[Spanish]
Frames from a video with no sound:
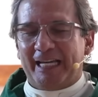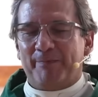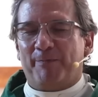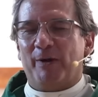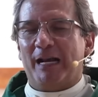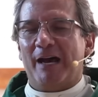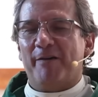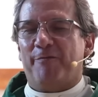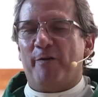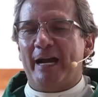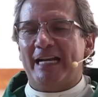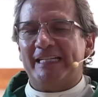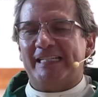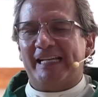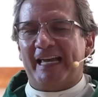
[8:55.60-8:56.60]
por la
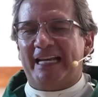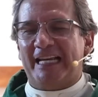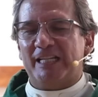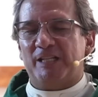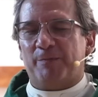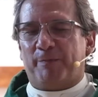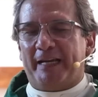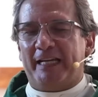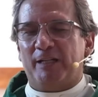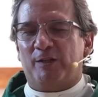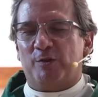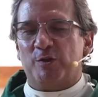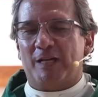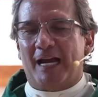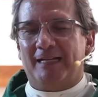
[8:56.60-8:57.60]
fuerza del
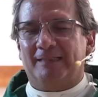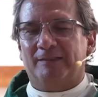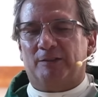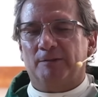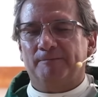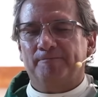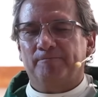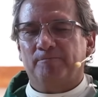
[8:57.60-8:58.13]
Espíritu Santo